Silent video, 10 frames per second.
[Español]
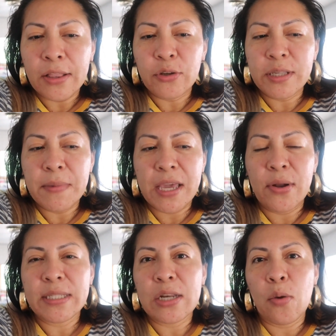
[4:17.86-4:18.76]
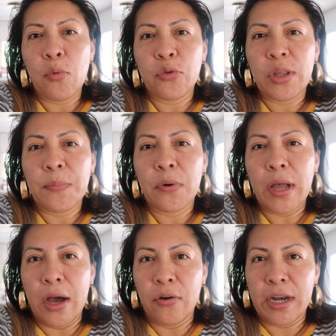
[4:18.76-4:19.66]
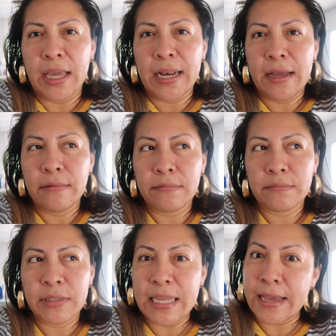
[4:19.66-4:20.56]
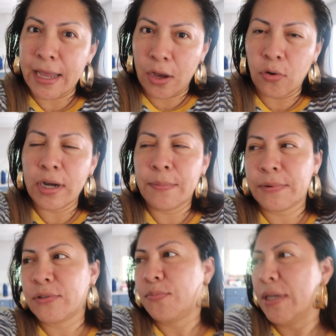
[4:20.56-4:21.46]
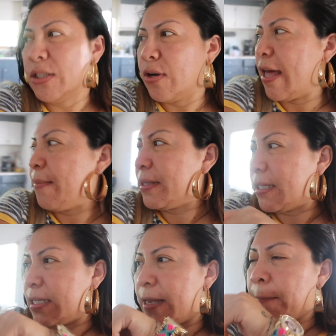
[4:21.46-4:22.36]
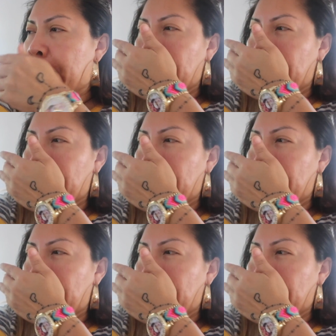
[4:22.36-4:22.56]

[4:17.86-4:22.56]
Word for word: entonces me quiero hacer como un tipo cajonera sin cajones, por supuesto, nada más así